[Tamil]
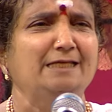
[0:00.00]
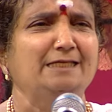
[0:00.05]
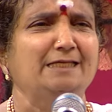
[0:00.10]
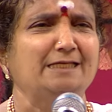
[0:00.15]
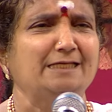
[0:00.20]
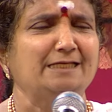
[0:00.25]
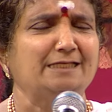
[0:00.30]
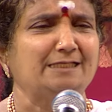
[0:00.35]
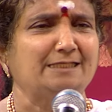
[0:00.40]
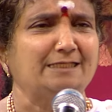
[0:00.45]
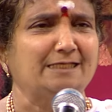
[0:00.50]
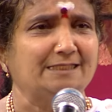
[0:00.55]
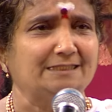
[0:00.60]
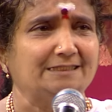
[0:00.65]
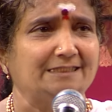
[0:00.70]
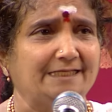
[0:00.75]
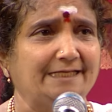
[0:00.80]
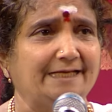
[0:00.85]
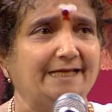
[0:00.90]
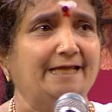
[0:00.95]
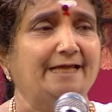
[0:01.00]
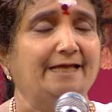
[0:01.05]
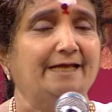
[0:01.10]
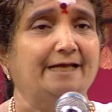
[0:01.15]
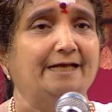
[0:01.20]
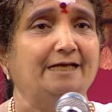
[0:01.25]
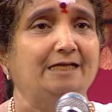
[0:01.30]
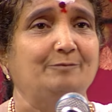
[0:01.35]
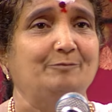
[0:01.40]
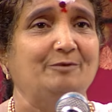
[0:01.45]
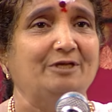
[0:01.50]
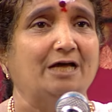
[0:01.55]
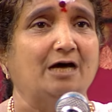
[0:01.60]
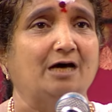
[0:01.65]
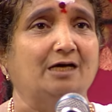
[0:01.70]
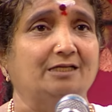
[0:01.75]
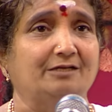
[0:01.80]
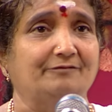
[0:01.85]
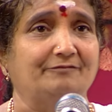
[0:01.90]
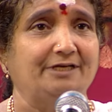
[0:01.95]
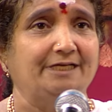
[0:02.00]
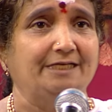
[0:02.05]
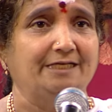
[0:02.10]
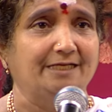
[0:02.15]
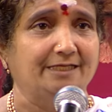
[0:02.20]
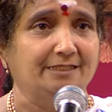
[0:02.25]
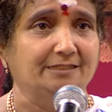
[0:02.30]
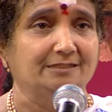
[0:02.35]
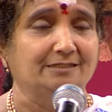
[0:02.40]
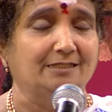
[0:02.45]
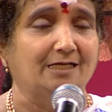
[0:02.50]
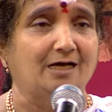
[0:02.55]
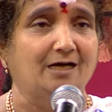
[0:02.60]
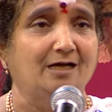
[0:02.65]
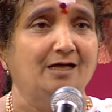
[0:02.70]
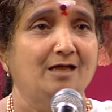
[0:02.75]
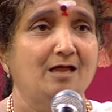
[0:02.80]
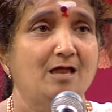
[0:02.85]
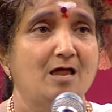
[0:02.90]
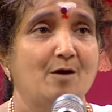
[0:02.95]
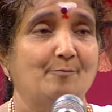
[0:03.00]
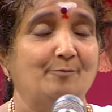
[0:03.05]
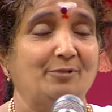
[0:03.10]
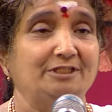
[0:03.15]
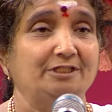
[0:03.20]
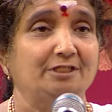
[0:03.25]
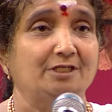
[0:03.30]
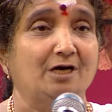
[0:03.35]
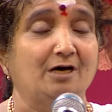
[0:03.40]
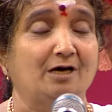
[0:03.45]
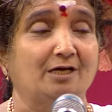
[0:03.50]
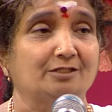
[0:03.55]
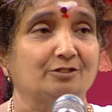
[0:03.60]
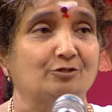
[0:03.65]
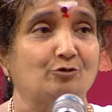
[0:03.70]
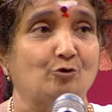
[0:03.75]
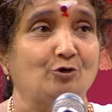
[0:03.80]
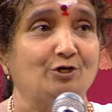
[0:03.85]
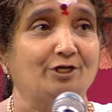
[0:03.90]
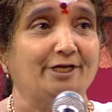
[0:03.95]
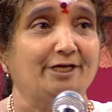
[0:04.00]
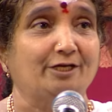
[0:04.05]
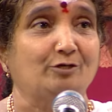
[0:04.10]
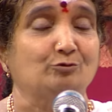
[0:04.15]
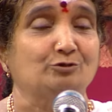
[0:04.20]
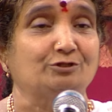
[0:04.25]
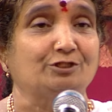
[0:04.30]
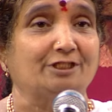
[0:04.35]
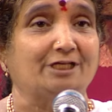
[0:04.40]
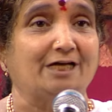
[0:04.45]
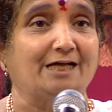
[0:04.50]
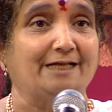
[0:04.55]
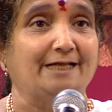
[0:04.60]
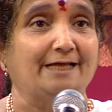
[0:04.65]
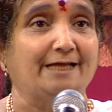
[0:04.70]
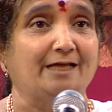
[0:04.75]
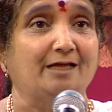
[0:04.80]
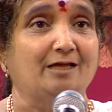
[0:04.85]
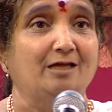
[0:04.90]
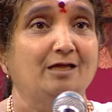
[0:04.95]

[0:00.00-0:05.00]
இருக்கிறதுலையே எளிமையான வழினா இதுதான் பதினாறு கொள்கை கொடுத்துருக்காரே